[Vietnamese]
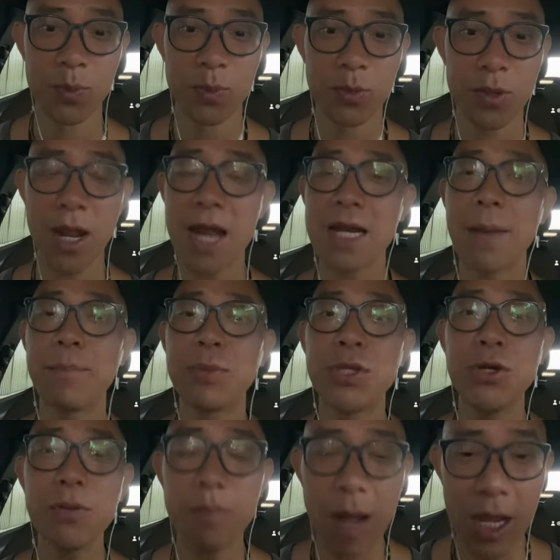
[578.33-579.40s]
nó đang nằm
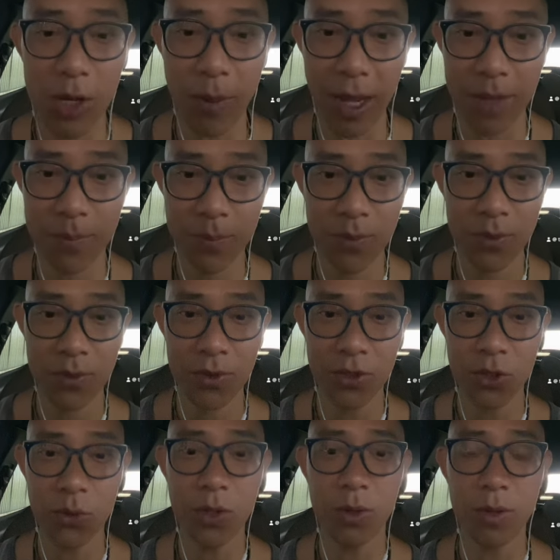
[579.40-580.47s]
trước mắt của bạn
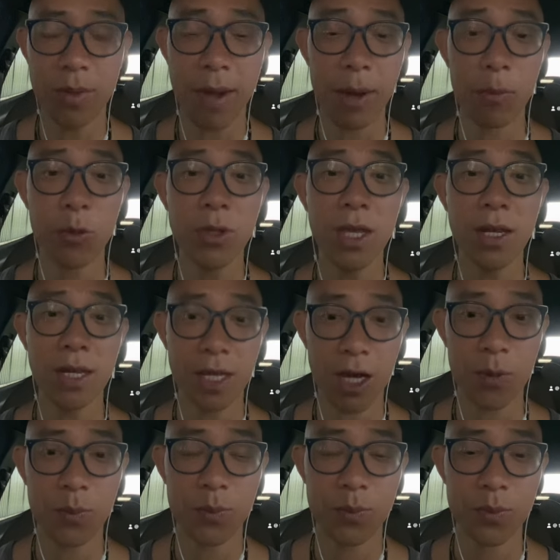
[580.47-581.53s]
chủ yếu là bạn muốn nhìn hay
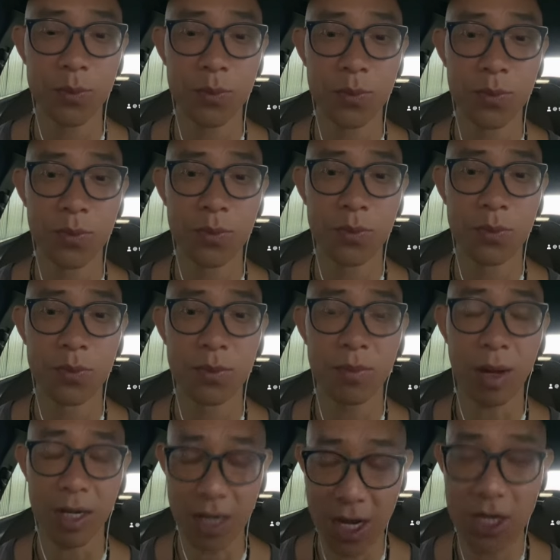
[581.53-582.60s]
không
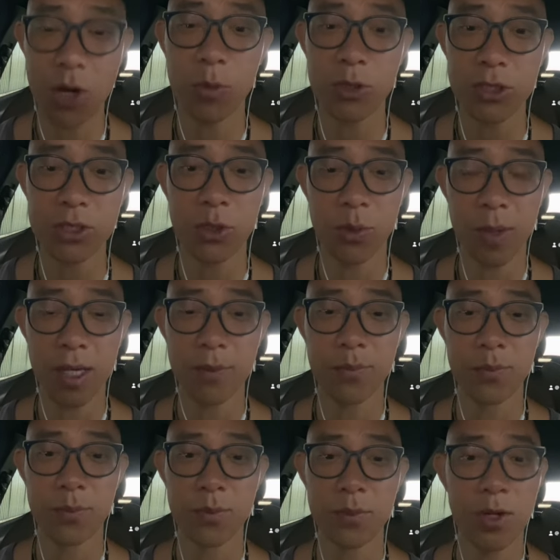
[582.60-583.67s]
bạn nên có một sự chuẩn bị
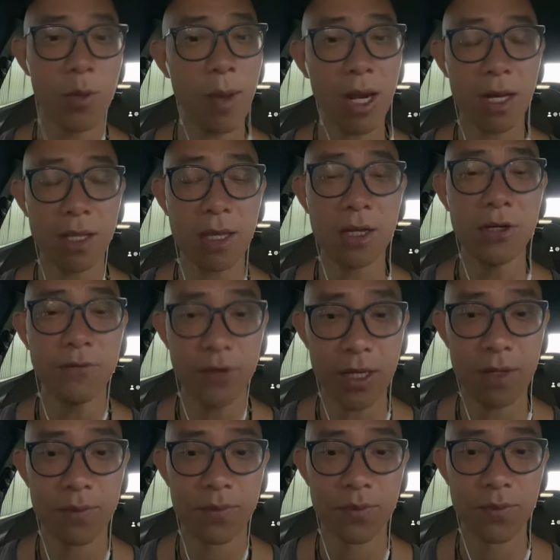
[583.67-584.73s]
nếu bạn là những người việt
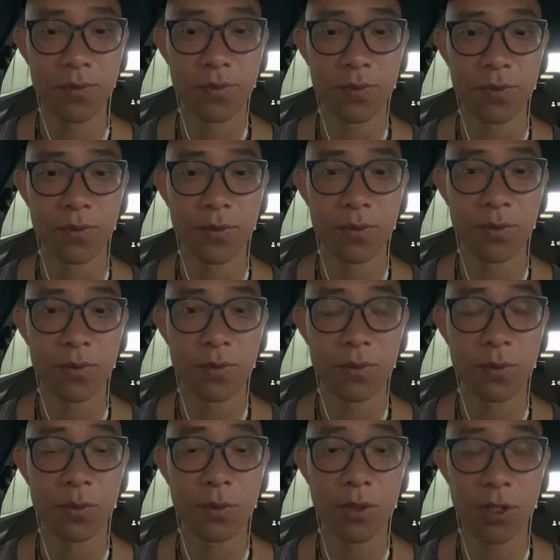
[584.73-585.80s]

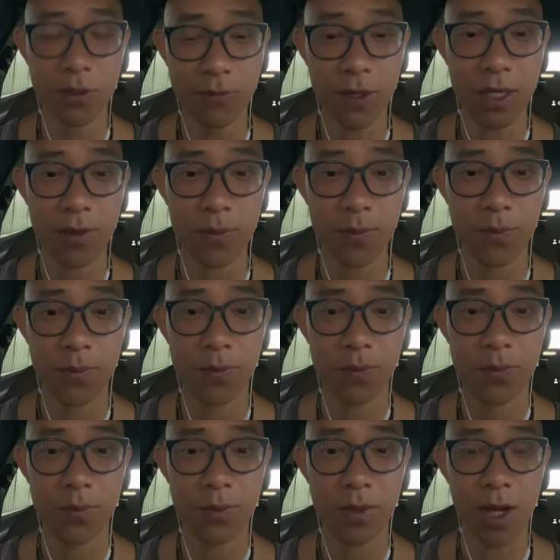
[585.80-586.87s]
người việt
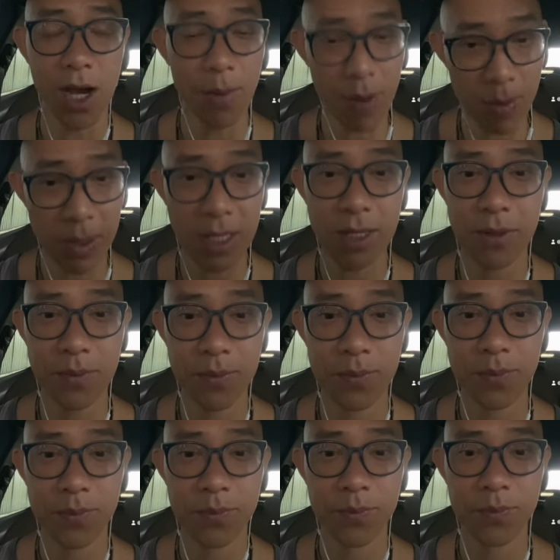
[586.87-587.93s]
ở bên Mỹ
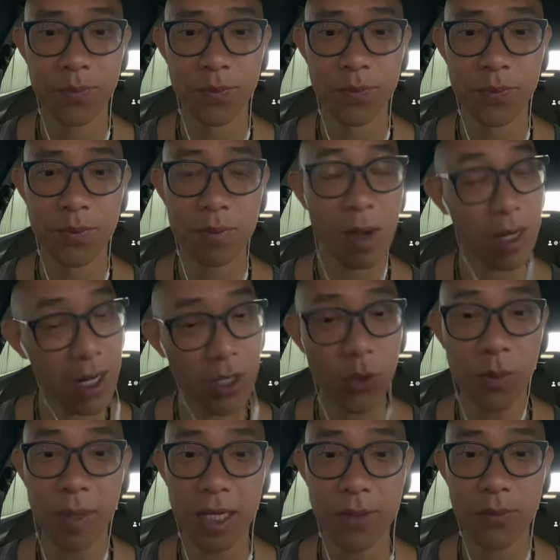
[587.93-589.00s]
bạn nên
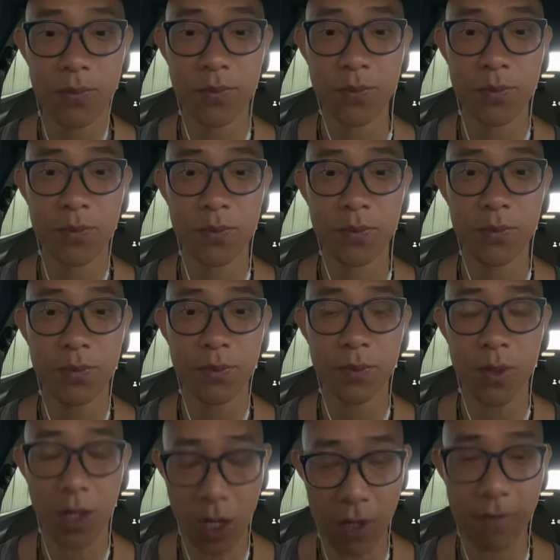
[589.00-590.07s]
chuẩn bị
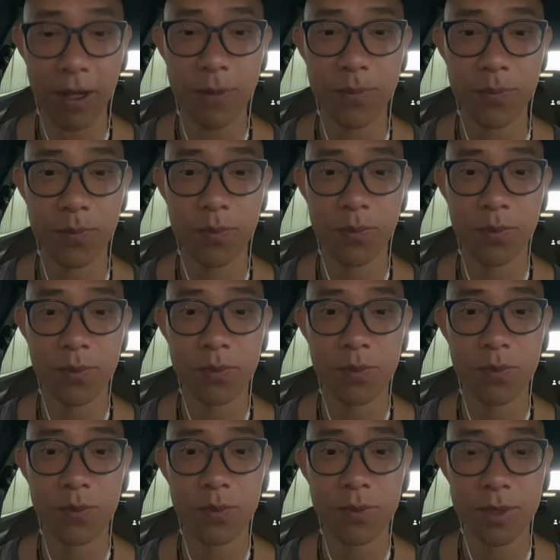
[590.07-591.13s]
thì nó là vậy
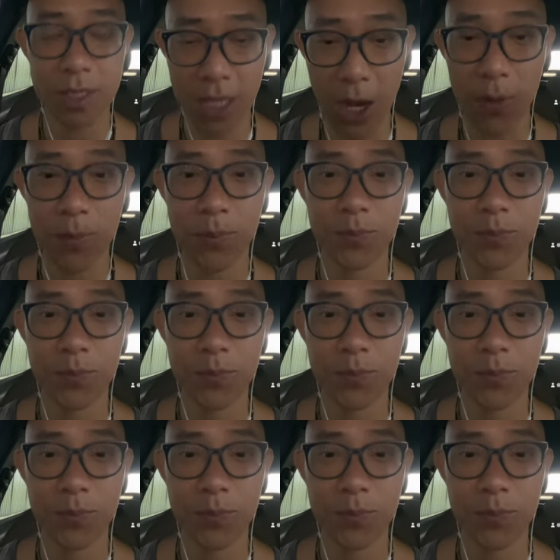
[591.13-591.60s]
xin chào